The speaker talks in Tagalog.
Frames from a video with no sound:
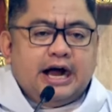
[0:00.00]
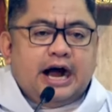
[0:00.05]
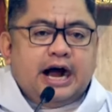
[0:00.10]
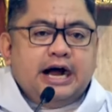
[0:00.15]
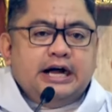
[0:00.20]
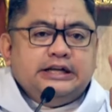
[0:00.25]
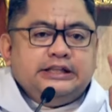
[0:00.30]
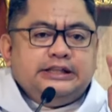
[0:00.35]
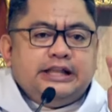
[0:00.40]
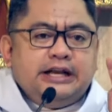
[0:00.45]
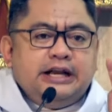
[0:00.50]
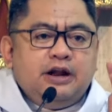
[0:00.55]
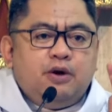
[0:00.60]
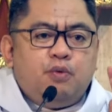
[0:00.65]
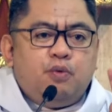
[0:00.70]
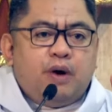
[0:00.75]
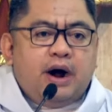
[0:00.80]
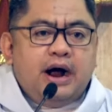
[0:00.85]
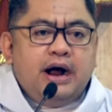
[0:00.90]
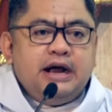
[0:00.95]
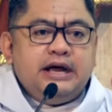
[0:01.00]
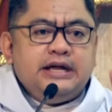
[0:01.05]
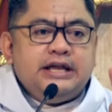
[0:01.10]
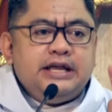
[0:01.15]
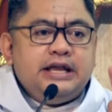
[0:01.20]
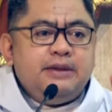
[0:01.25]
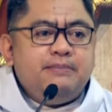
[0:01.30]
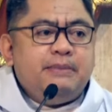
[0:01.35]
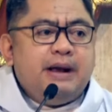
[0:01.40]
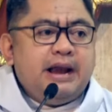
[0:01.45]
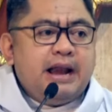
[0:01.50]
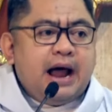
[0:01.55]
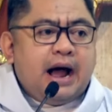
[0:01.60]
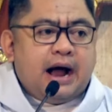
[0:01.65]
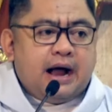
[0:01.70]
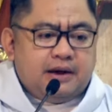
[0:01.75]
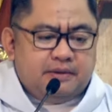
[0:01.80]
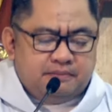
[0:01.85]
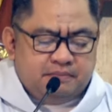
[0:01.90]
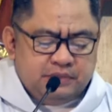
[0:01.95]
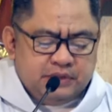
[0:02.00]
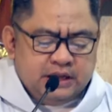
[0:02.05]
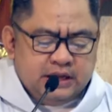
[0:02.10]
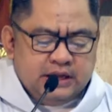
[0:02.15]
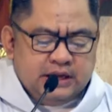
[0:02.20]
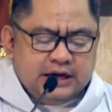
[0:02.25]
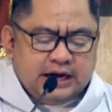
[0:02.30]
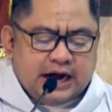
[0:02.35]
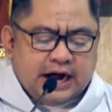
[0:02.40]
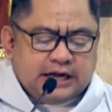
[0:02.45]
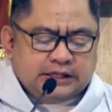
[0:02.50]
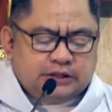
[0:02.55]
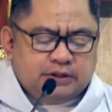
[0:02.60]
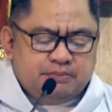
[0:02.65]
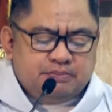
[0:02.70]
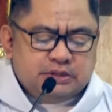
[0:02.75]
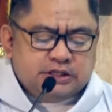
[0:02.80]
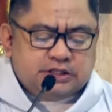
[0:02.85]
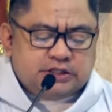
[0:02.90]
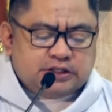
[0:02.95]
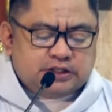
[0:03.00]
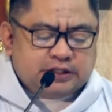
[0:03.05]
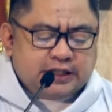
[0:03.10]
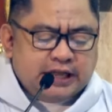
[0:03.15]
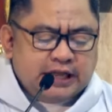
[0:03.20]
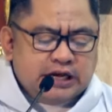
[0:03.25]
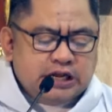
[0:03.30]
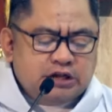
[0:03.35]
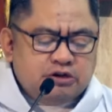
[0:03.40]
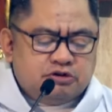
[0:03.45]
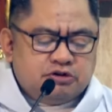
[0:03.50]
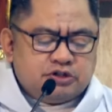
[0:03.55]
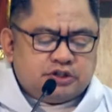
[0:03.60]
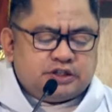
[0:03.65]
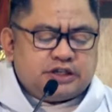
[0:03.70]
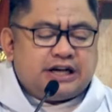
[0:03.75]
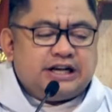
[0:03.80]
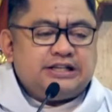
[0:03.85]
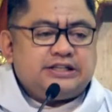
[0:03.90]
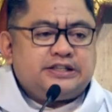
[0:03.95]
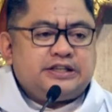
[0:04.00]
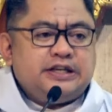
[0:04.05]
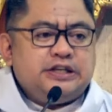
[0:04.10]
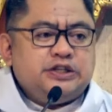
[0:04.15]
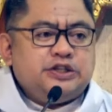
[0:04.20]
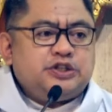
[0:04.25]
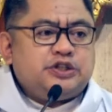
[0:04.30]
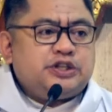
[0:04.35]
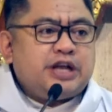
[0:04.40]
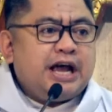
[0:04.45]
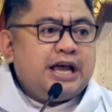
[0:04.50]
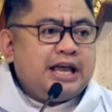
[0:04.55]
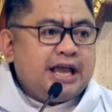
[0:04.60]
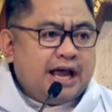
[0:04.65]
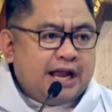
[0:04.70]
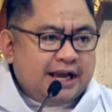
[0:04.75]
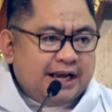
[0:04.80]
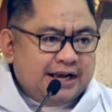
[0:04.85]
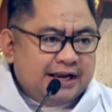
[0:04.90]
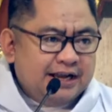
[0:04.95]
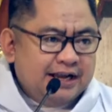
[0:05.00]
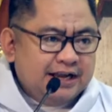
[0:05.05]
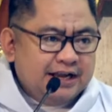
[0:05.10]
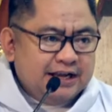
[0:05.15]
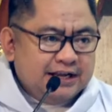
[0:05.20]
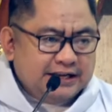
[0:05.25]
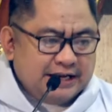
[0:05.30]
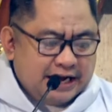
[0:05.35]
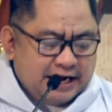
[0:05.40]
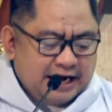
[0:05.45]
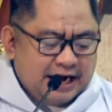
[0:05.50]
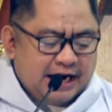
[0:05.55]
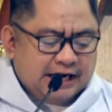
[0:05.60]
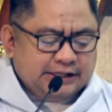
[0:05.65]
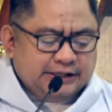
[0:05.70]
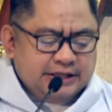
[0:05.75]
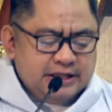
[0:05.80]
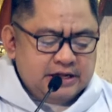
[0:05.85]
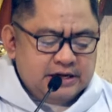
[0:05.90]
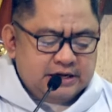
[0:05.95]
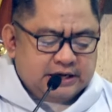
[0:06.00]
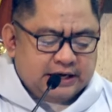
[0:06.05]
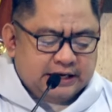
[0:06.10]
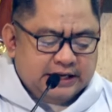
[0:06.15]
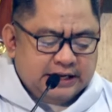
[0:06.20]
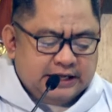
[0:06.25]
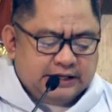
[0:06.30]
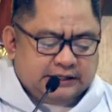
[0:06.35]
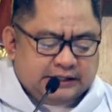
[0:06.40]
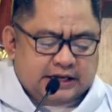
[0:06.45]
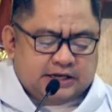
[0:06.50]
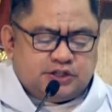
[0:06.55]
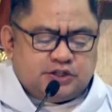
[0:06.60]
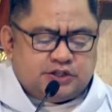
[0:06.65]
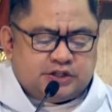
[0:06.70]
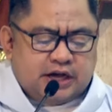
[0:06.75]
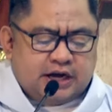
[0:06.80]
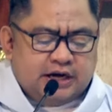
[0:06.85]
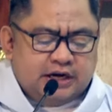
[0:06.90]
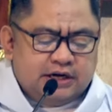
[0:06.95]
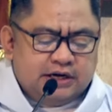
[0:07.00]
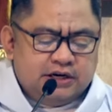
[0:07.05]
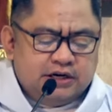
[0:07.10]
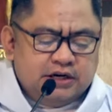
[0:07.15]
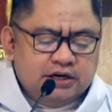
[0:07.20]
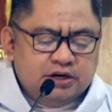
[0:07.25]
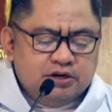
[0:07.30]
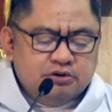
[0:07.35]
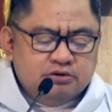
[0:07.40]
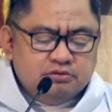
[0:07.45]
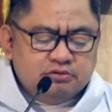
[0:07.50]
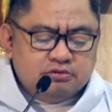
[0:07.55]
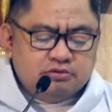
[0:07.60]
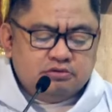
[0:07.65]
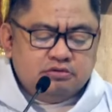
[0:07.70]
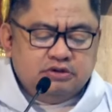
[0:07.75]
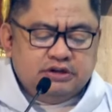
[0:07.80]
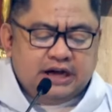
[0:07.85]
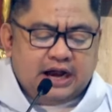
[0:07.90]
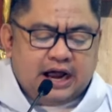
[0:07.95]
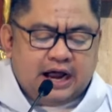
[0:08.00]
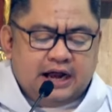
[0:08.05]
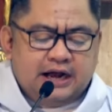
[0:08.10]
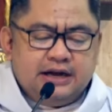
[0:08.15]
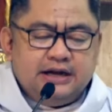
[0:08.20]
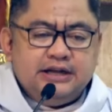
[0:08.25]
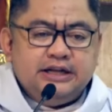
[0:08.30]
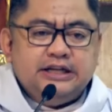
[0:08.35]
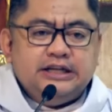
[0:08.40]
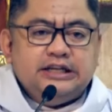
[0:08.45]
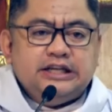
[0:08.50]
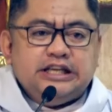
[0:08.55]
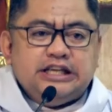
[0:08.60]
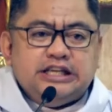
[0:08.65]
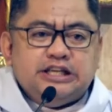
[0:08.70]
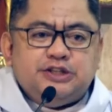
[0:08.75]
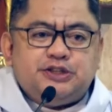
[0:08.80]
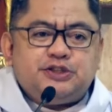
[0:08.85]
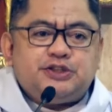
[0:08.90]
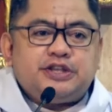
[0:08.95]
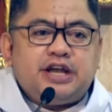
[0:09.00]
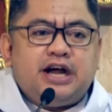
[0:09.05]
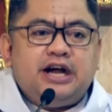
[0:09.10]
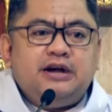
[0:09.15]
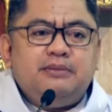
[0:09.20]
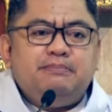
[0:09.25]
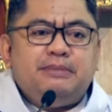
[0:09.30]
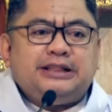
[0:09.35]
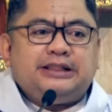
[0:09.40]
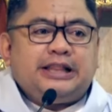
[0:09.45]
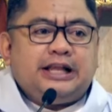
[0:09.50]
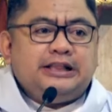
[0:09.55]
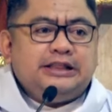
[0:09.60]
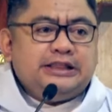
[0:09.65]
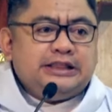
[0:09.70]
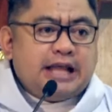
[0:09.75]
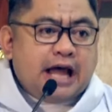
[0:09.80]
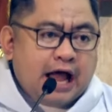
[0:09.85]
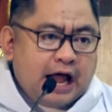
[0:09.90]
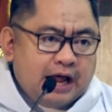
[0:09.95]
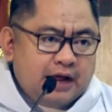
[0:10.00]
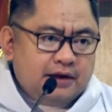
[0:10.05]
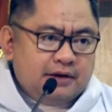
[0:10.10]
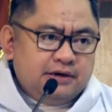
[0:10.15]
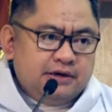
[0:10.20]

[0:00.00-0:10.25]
ang dalawang himala at misteryo sa kasaysayan ng ating kaligtasan. Una, isang matanda